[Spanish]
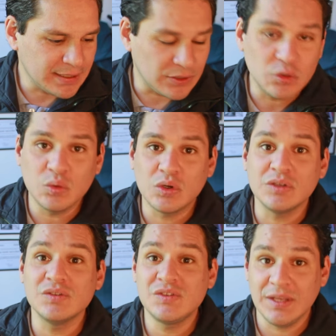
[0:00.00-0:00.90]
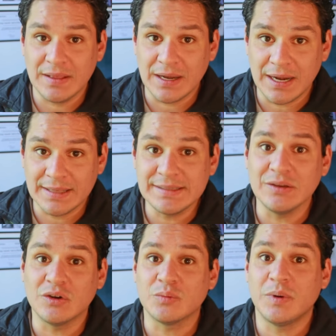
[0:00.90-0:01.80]
que tú consideraras
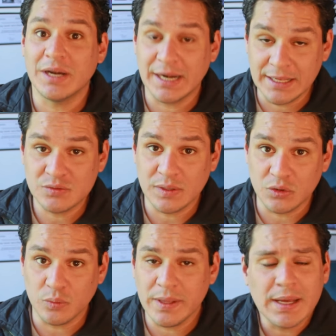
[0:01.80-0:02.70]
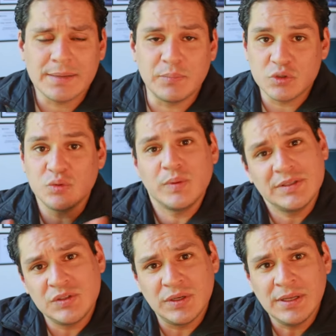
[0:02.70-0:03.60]
incorporar eso en tu vida. Por
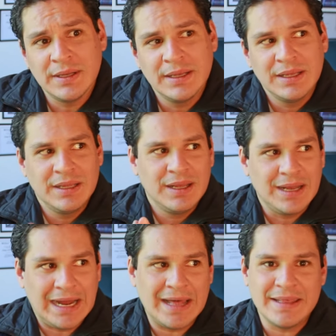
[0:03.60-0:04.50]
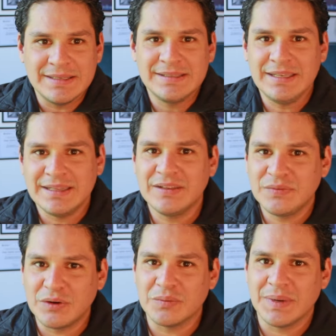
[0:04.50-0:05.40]
supuesto, a distintas
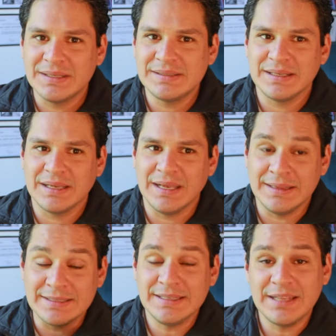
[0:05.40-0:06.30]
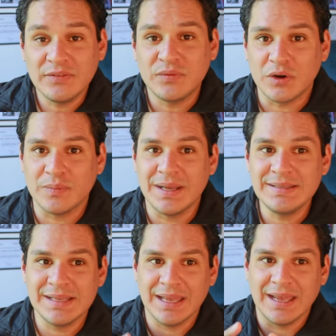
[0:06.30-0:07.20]
formas, en distintas
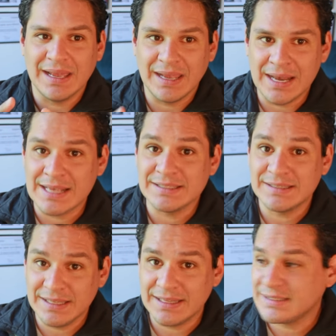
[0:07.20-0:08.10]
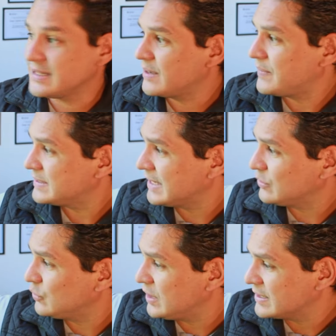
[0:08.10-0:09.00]
formas, en las distintas etapas que
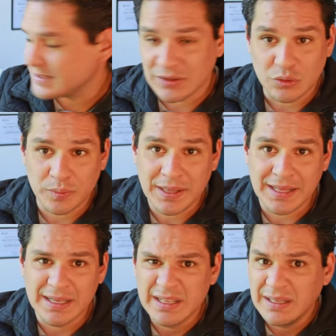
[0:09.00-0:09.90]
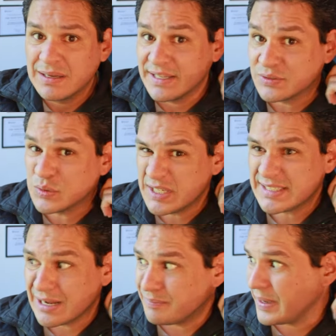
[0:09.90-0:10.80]
tú tienes en tu vida.
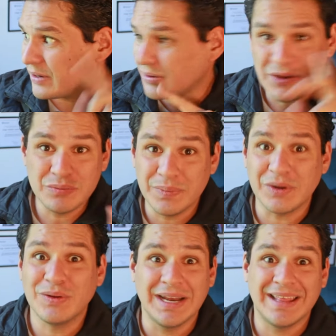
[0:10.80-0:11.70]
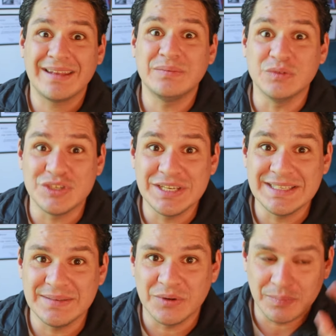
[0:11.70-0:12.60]
Escuchas al perro, hay un perro que ladra
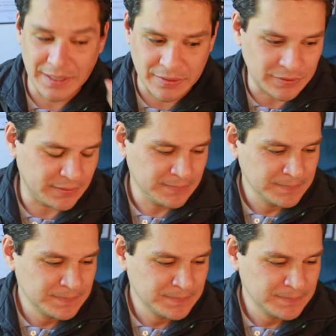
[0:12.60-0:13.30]
muchísimo, perdón.